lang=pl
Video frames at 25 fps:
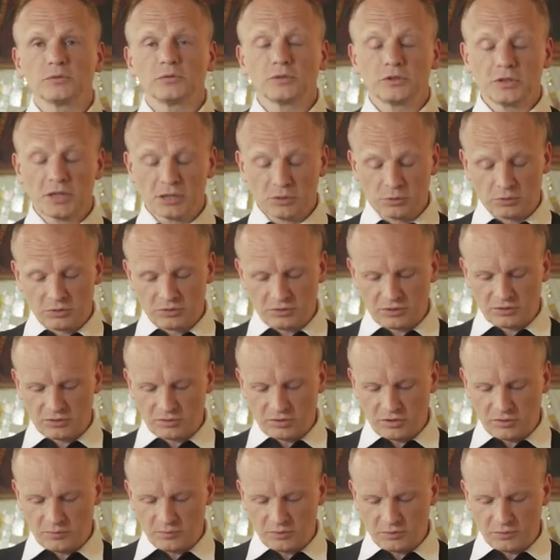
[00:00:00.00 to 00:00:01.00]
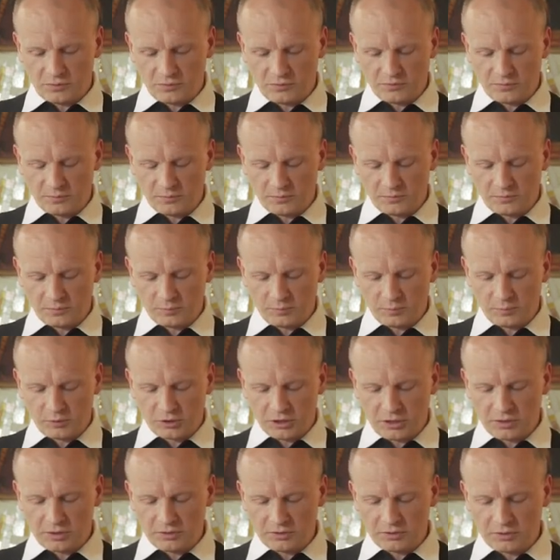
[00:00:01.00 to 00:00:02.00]
To Jezus to zrobił,
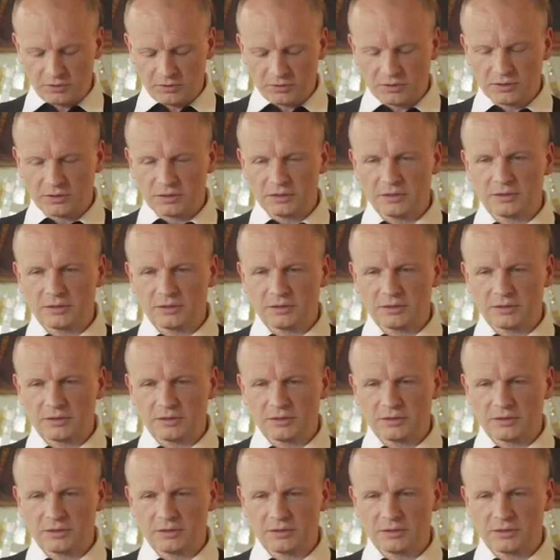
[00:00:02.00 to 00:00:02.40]
przychodząc